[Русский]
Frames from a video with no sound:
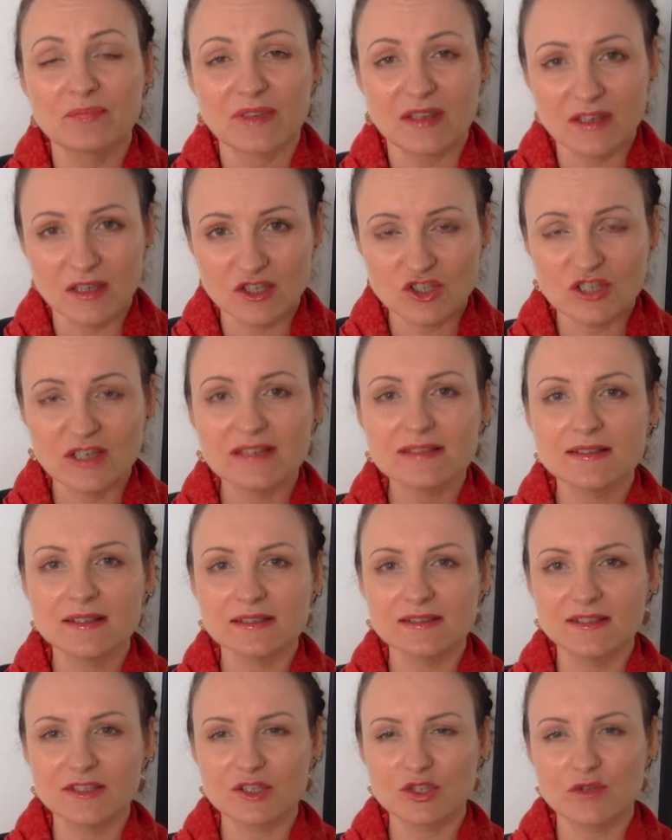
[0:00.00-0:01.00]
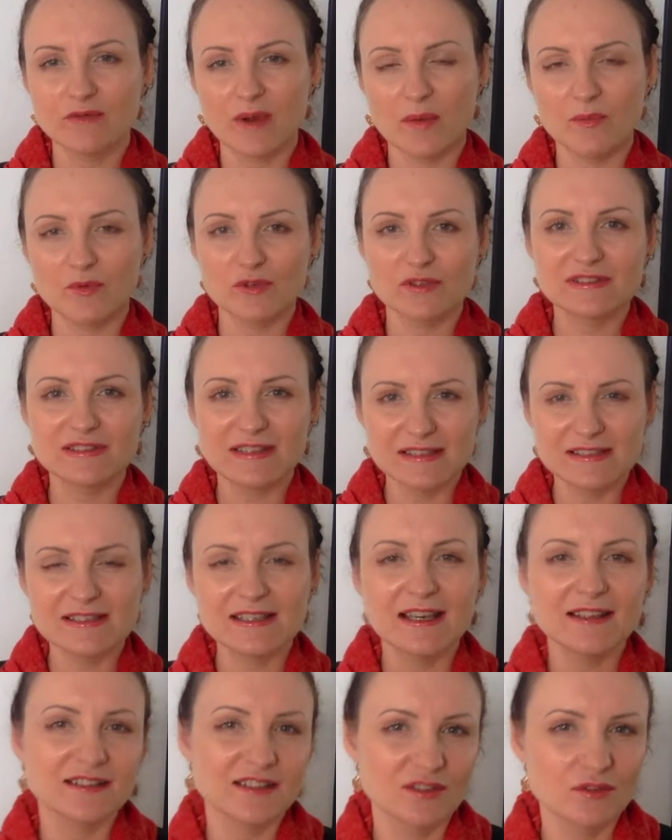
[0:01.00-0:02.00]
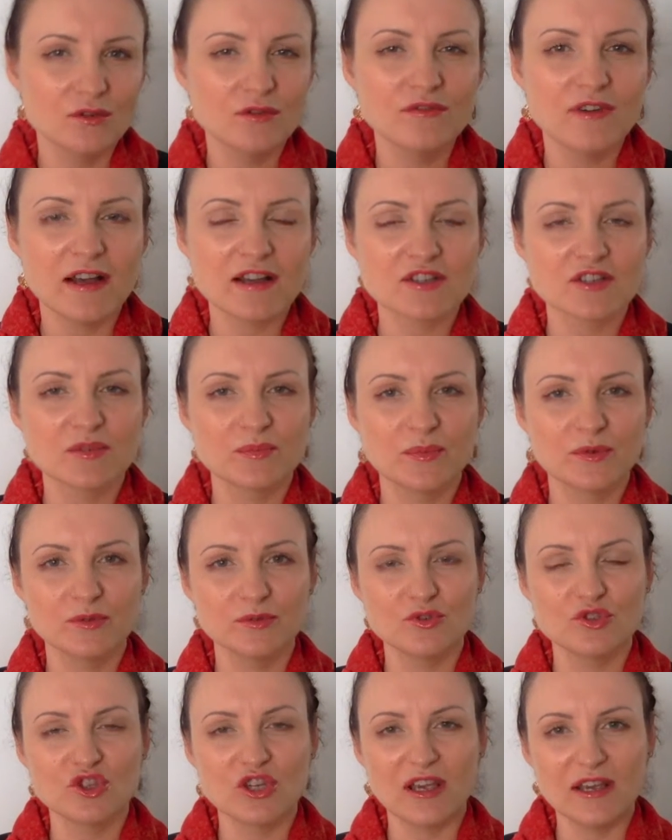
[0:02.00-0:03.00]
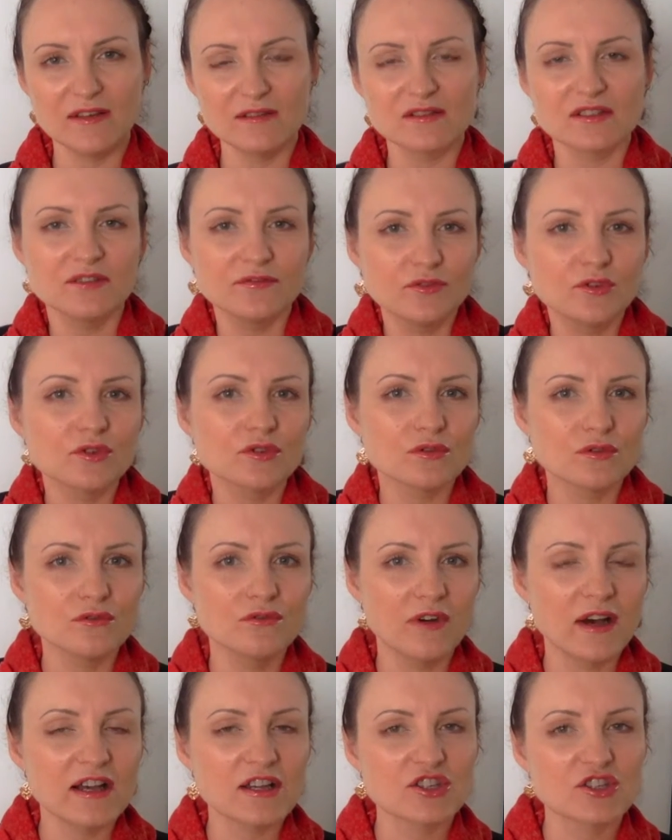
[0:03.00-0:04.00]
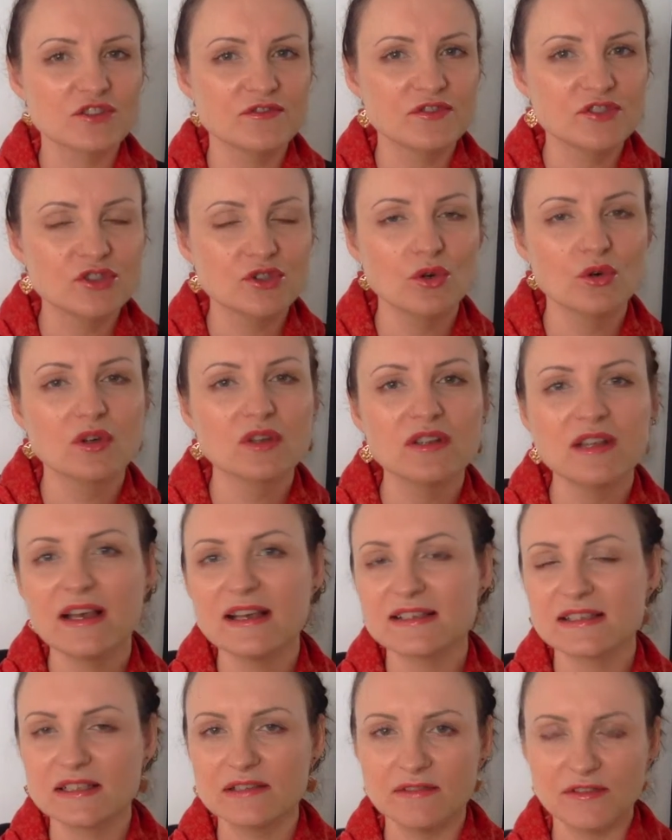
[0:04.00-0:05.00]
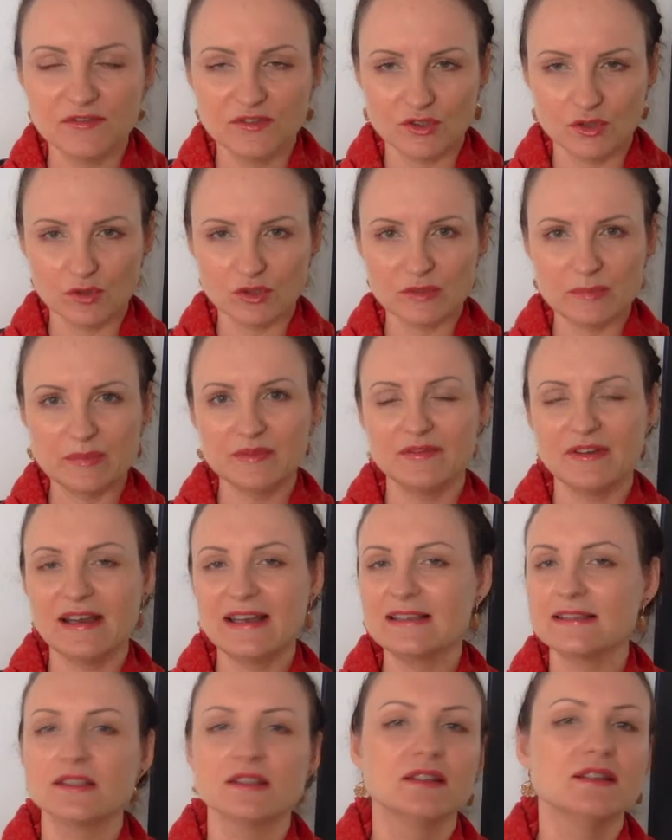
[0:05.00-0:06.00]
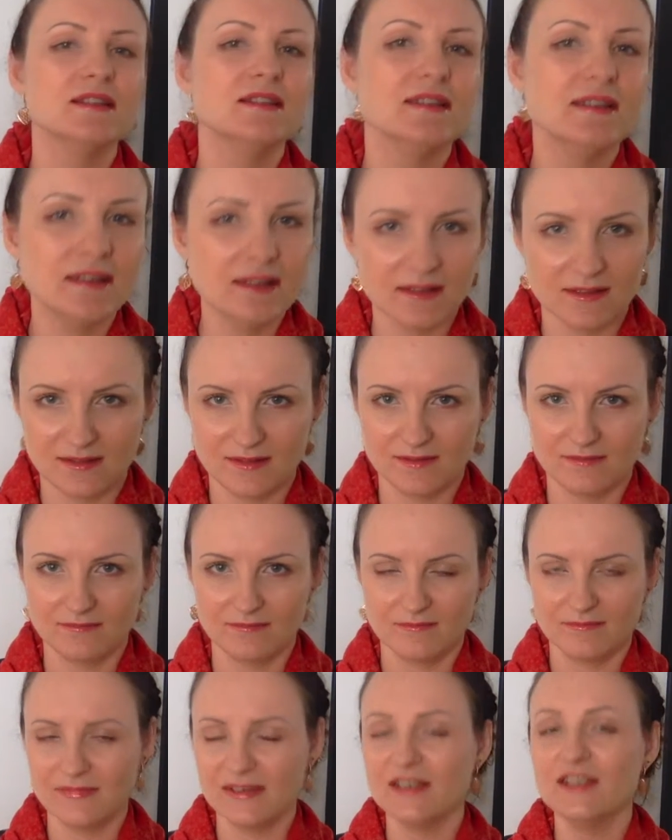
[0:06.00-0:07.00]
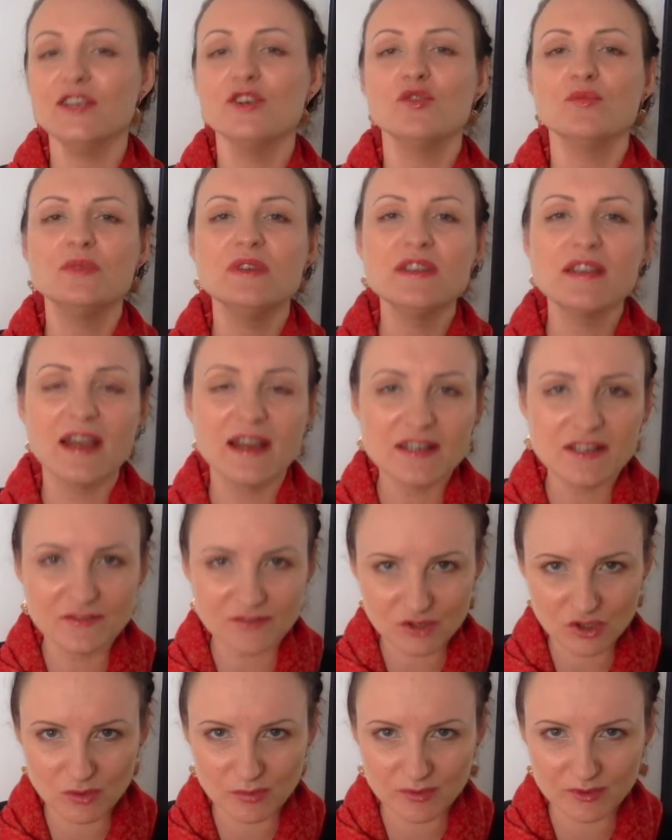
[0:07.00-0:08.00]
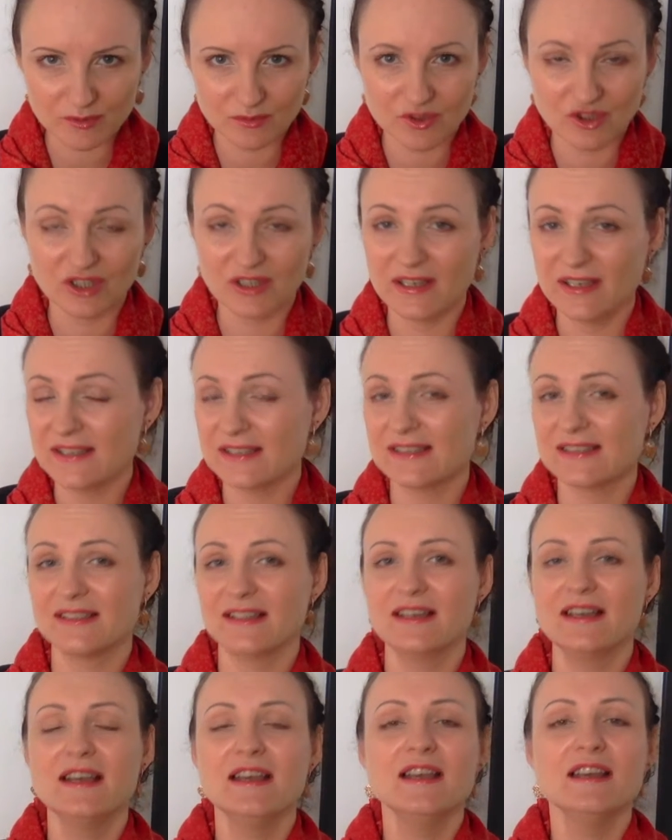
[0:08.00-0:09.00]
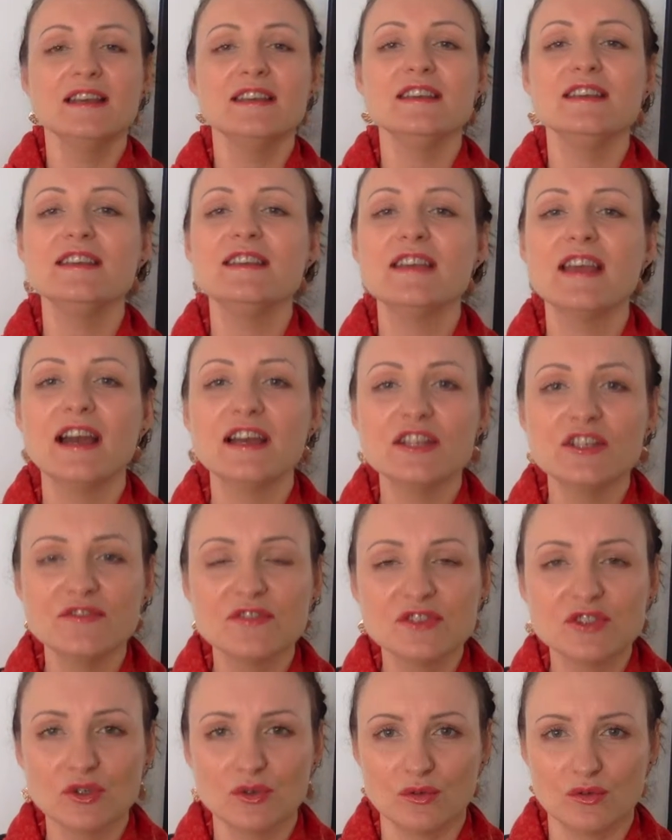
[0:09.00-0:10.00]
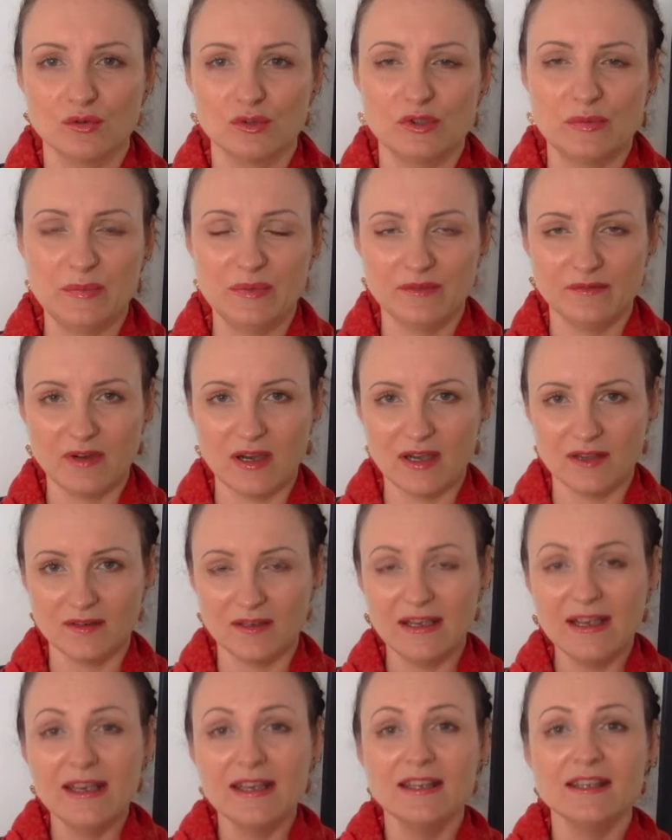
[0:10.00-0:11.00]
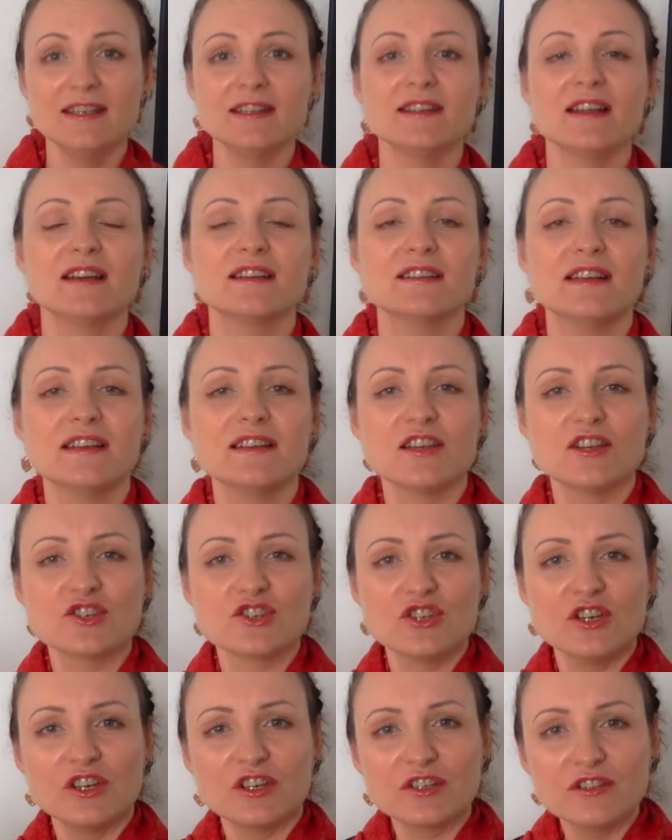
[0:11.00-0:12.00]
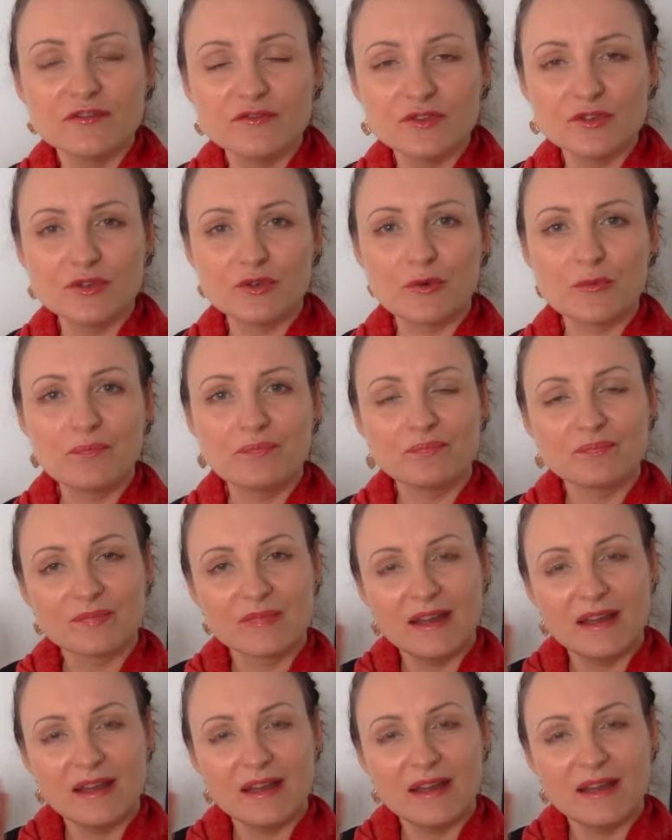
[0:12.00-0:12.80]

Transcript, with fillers: я часто слышу вопрос, Татьяна, но у вас же получается, вот у вас же все классно, вы все успеваете. Нет, и у меня не все получается, и я не все успеваю. Иногда я жертвую